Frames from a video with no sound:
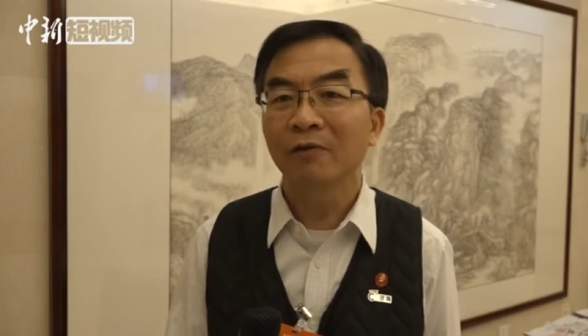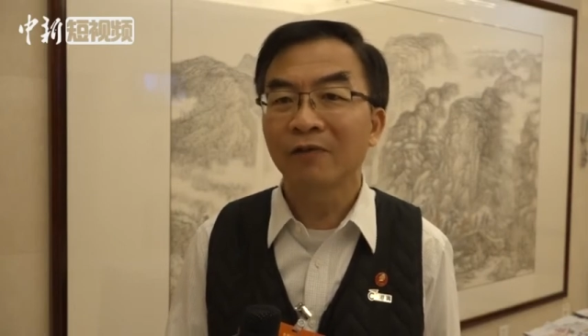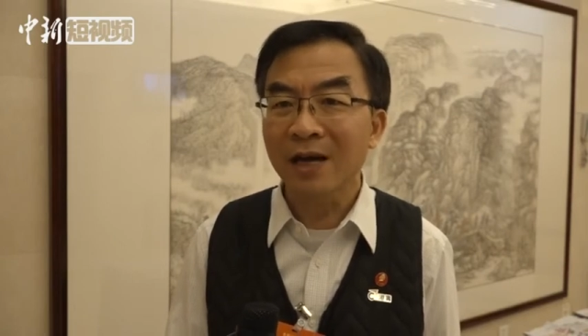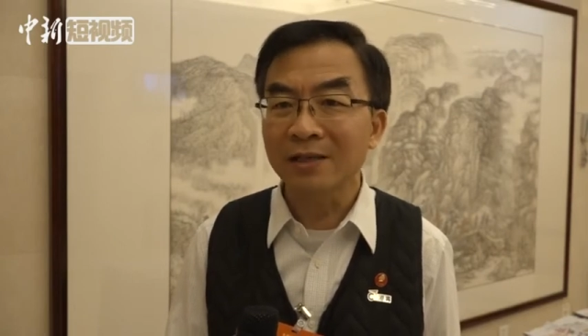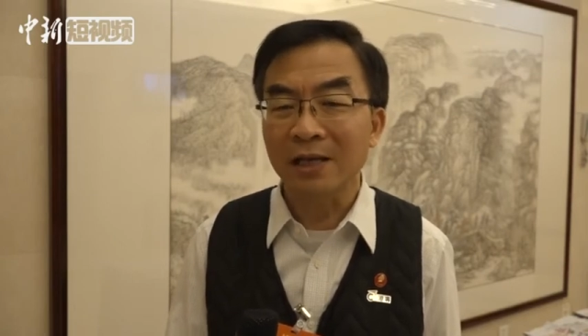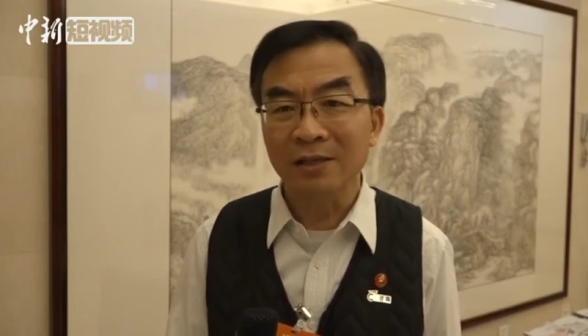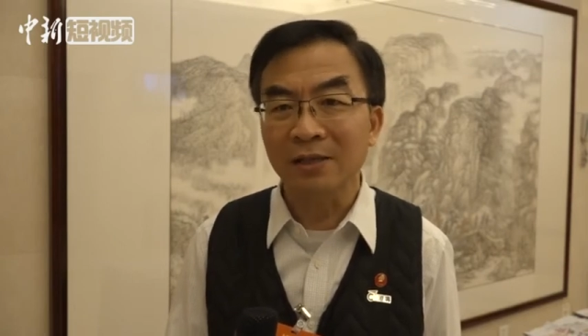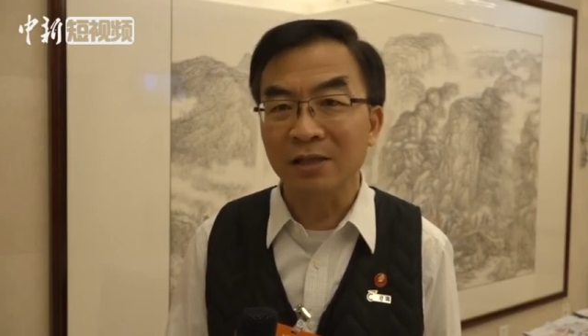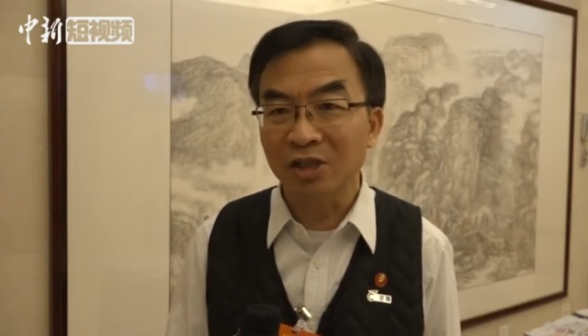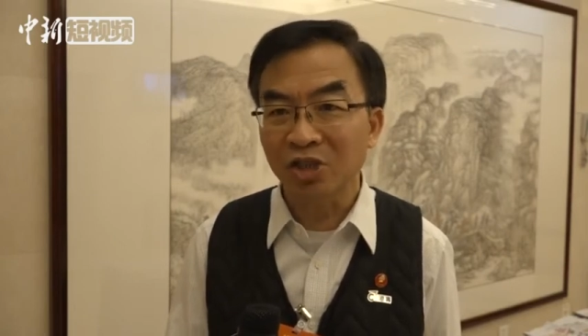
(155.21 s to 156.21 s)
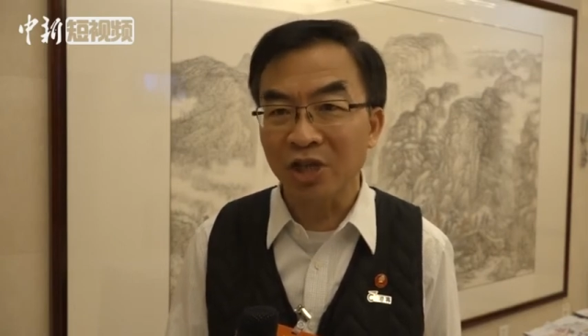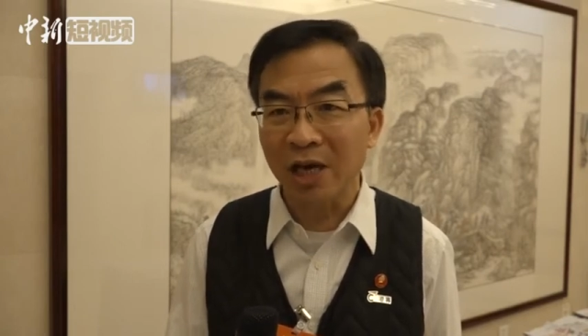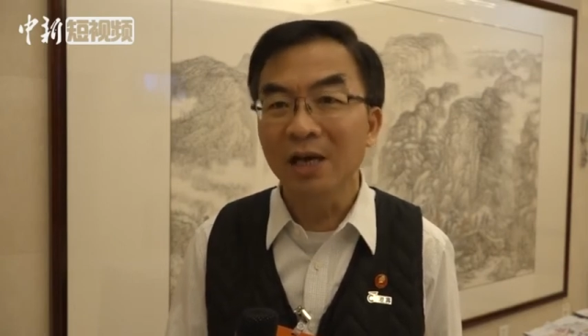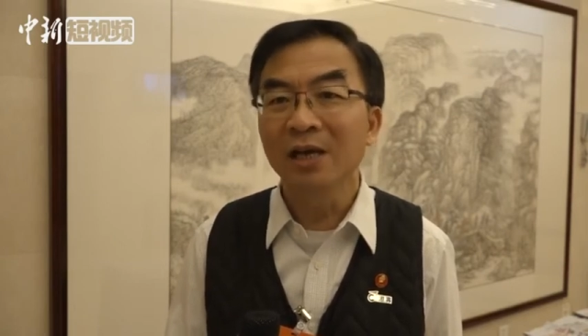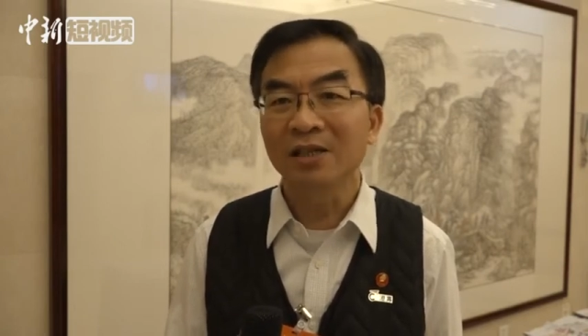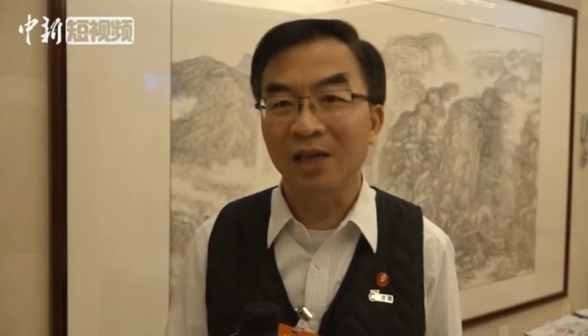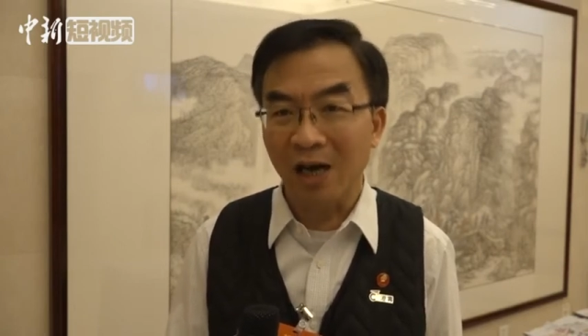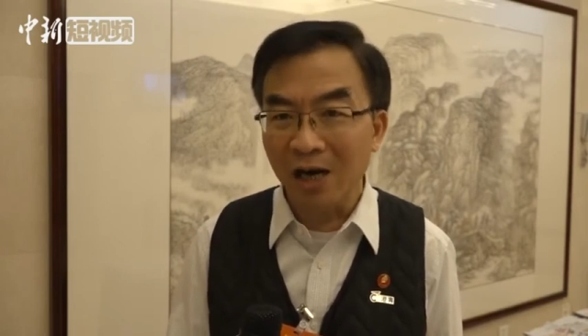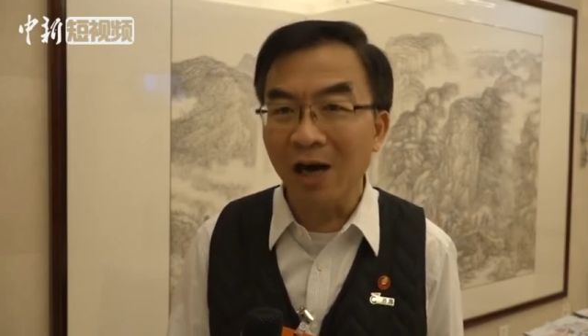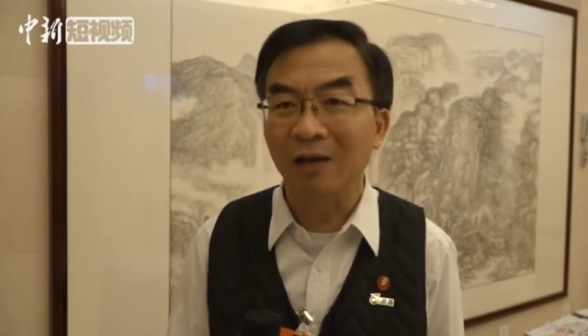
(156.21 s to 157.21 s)
发展自己的事业是
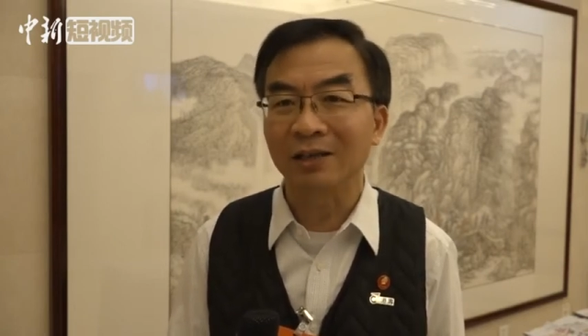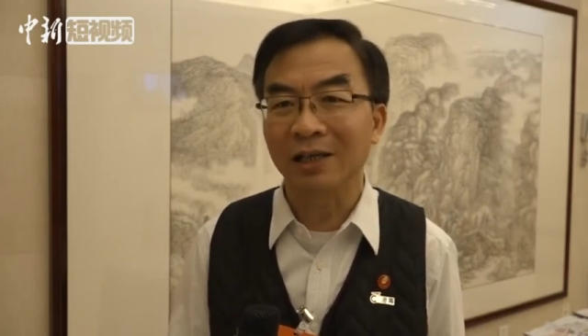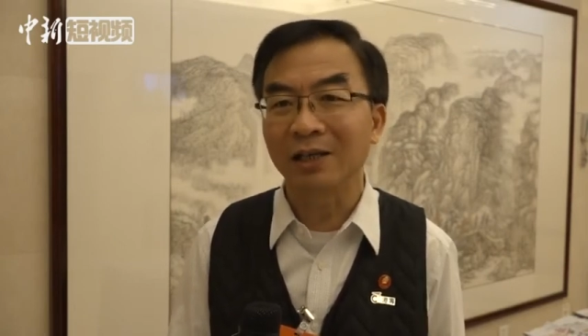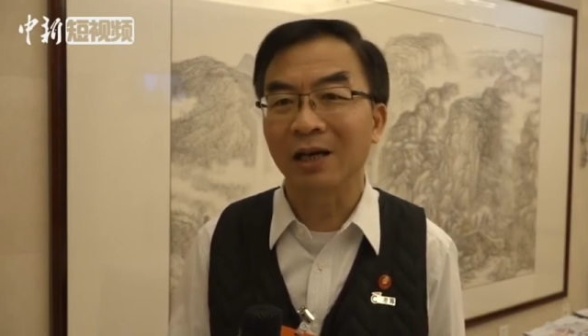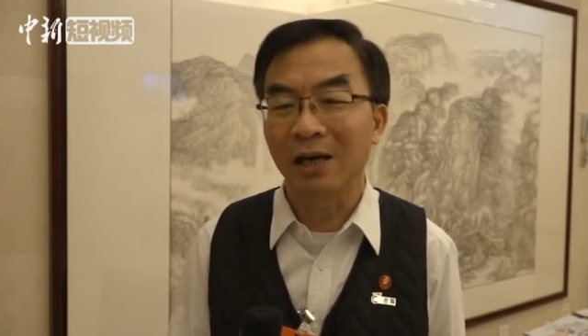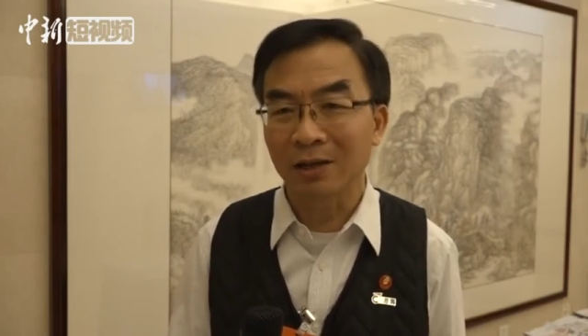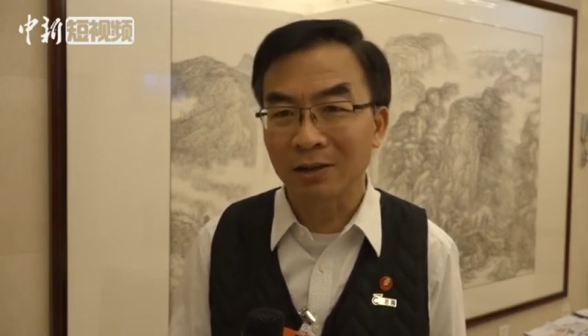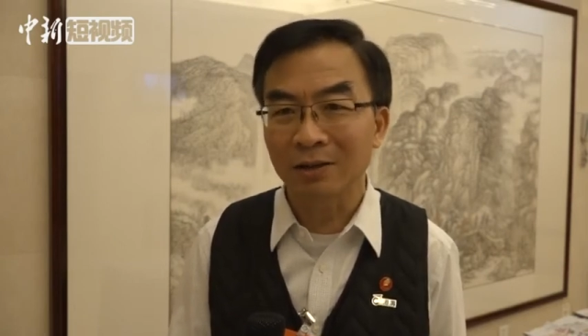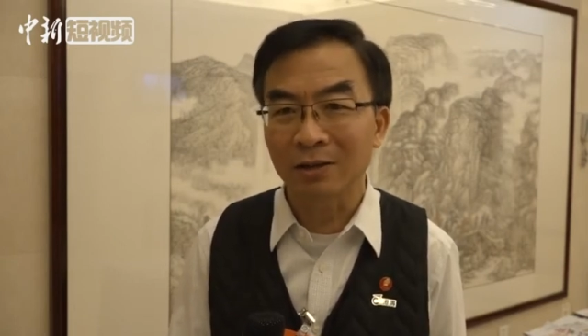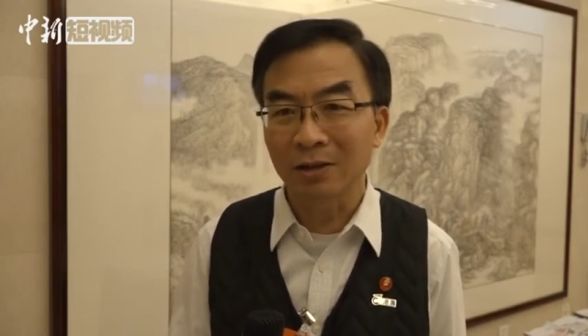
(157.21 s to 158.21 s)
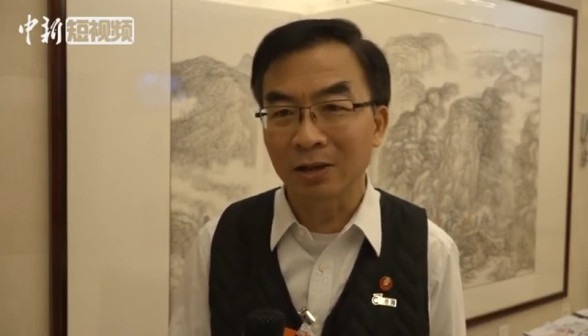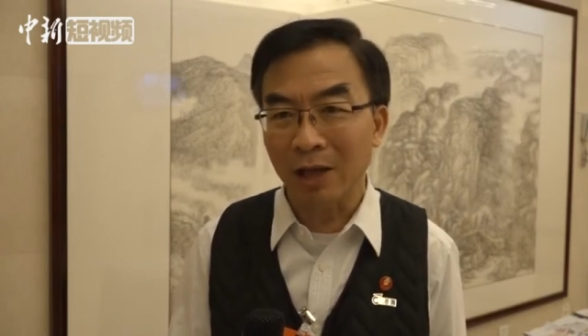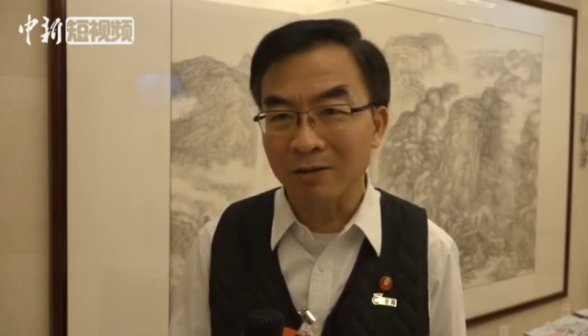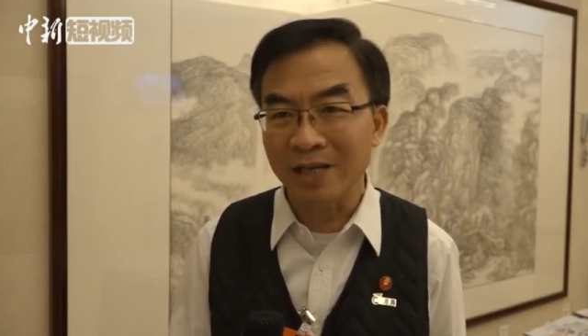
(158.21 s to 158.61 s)
很好的那个条